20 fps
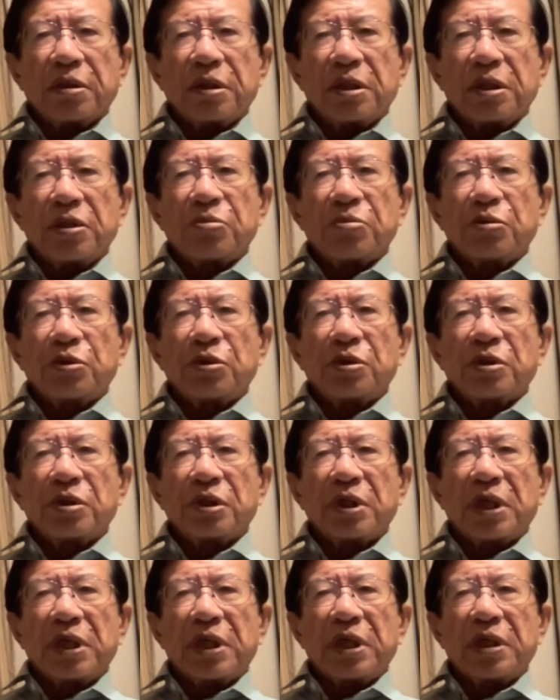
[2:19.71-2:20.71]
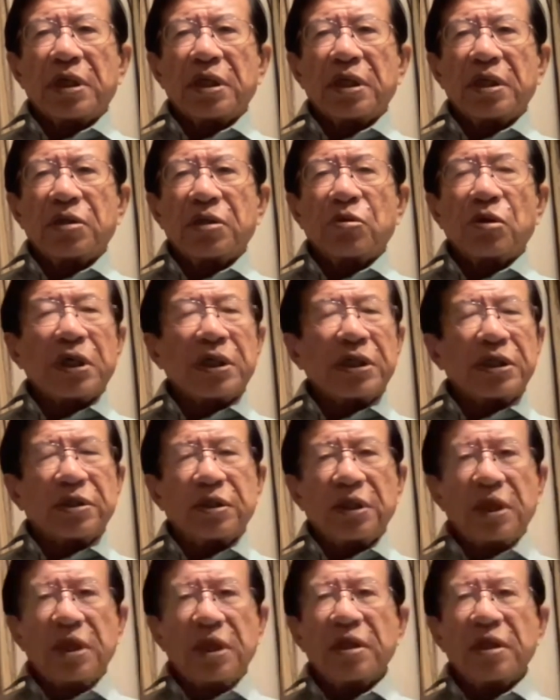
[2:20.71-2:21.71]
ていう問題とかで
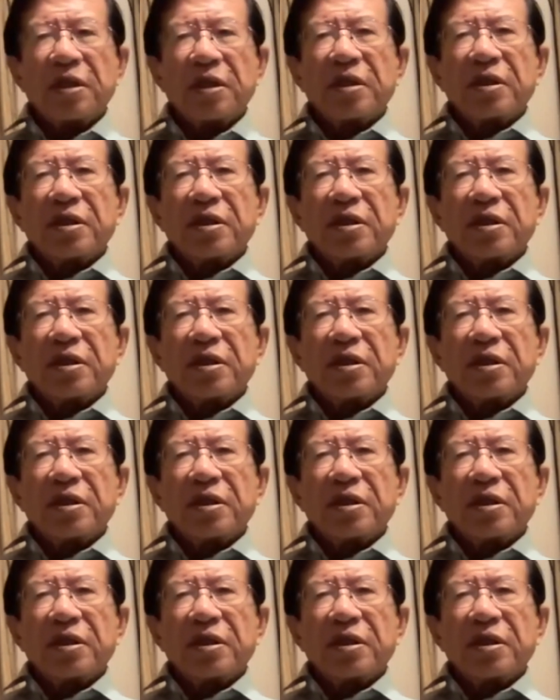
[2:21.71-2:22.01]
すね、